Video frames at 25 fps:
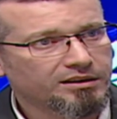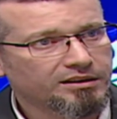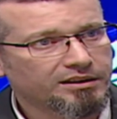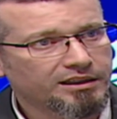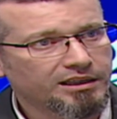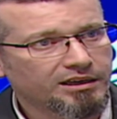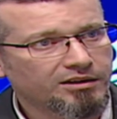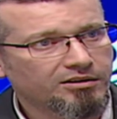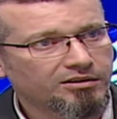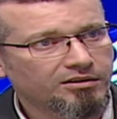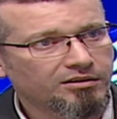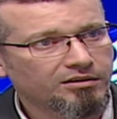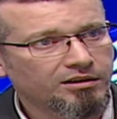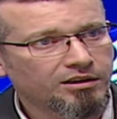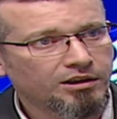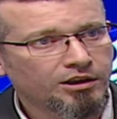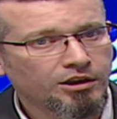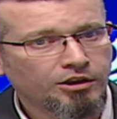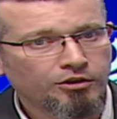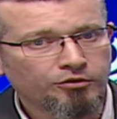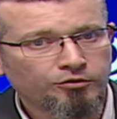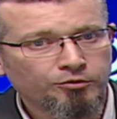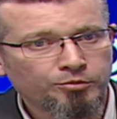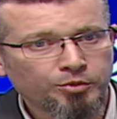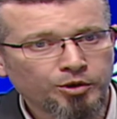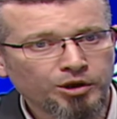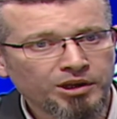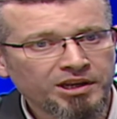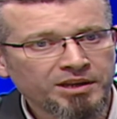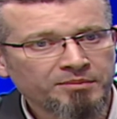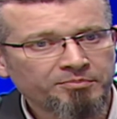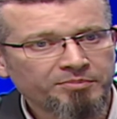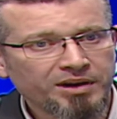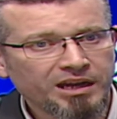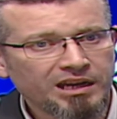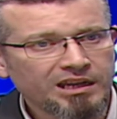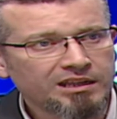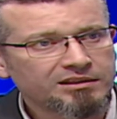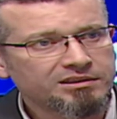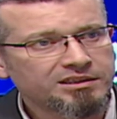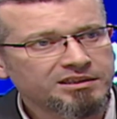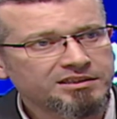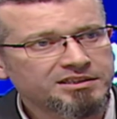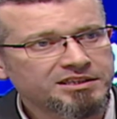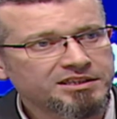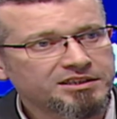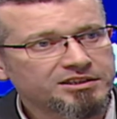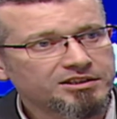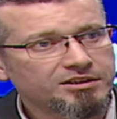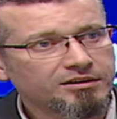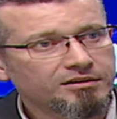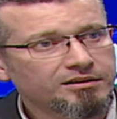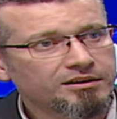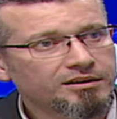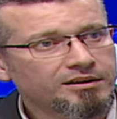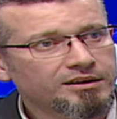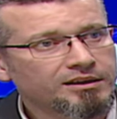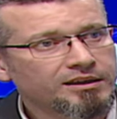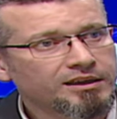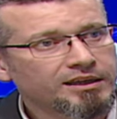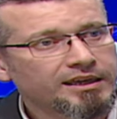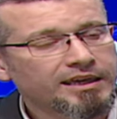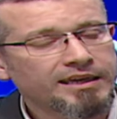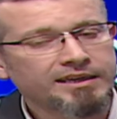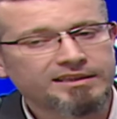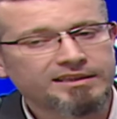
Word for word: d'accord Vous prenez pas la décision. Baisse de la réactivité.